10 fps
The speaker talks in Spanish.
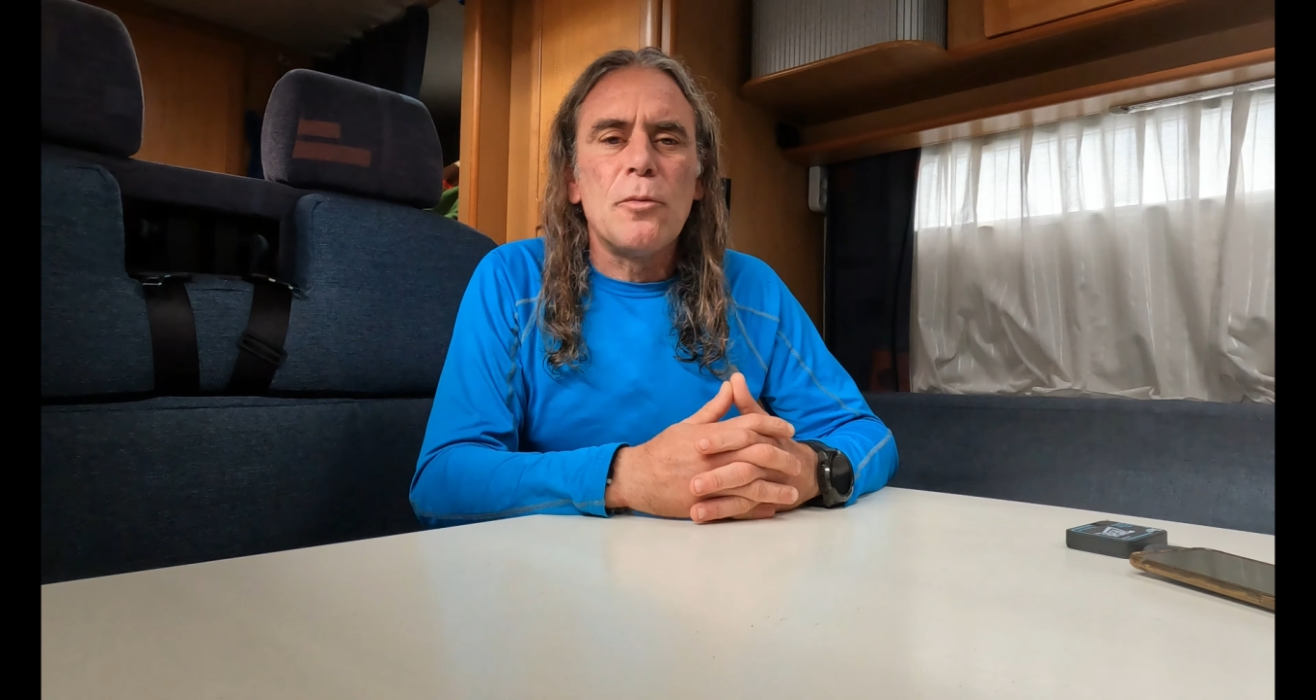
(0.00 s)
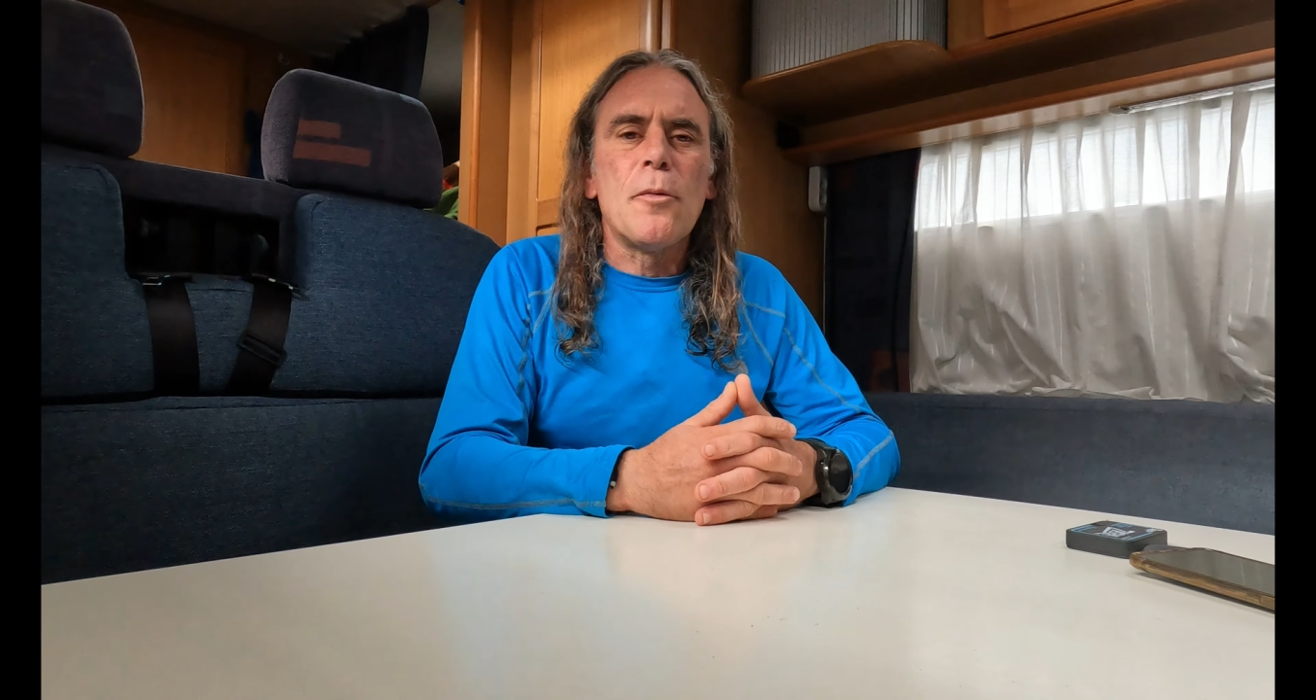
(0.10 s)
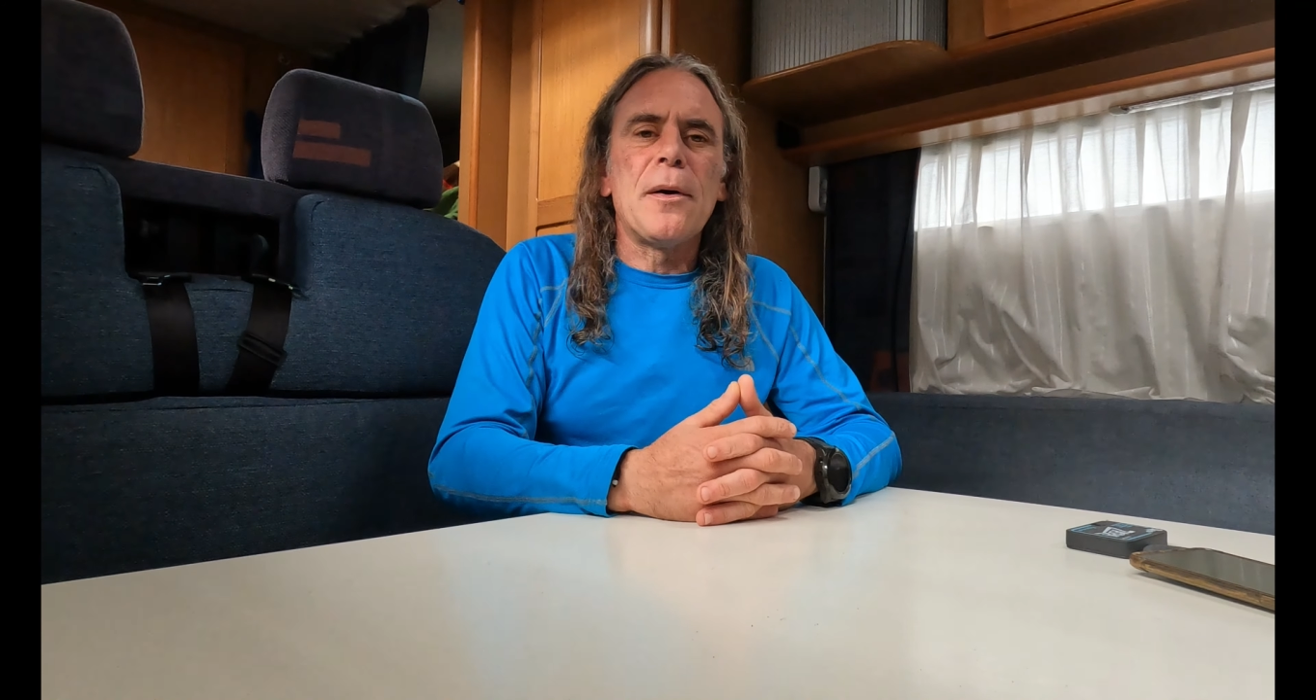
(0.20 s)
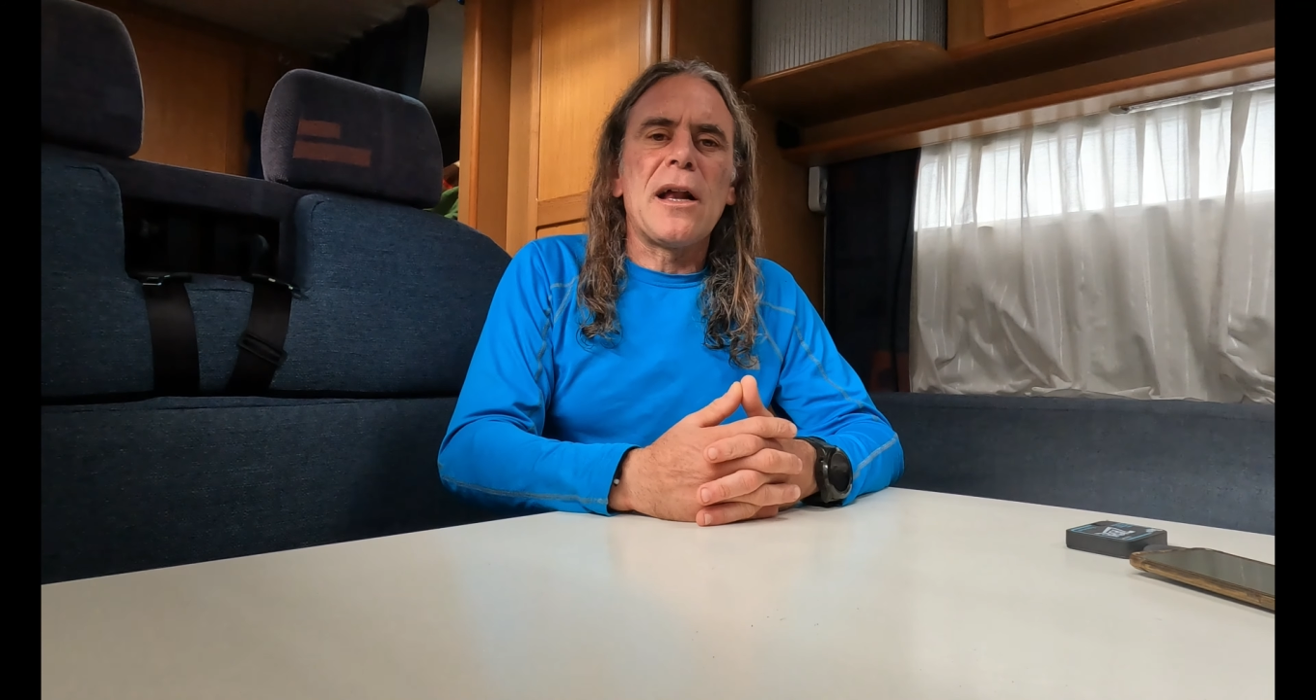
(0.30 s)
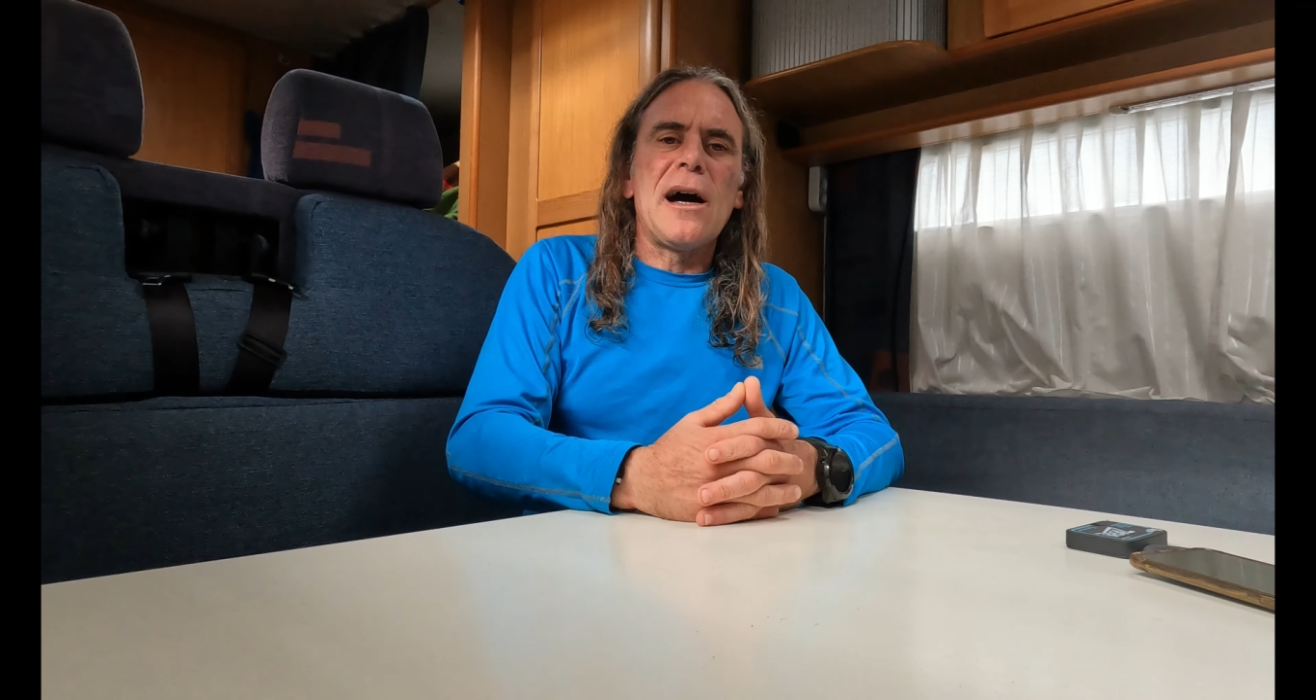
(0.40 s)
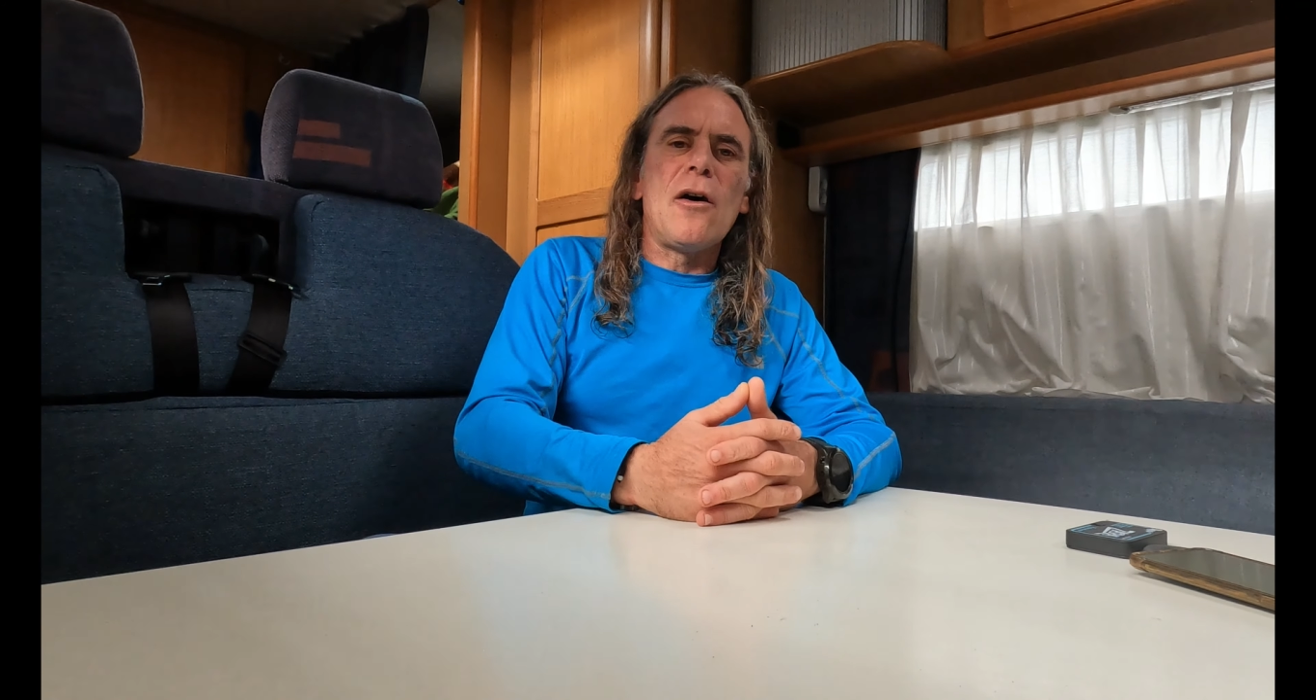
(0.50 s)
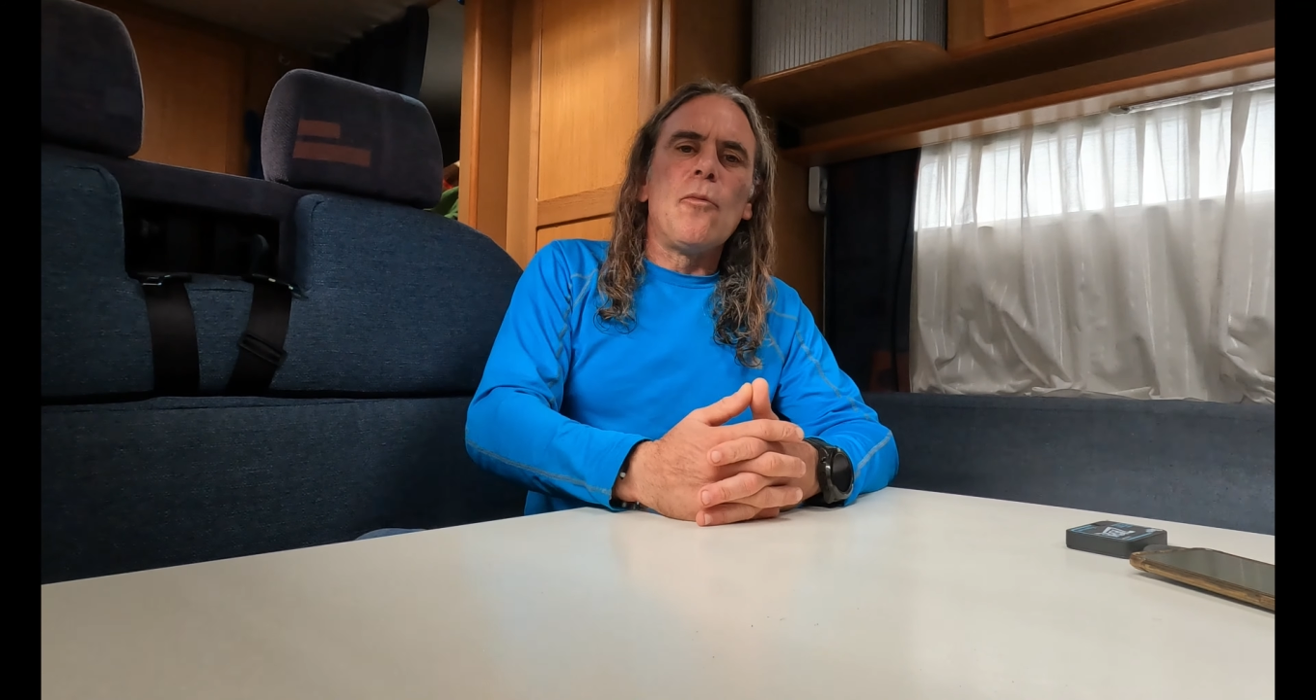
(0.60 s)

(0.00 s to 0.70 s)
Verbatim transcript: como para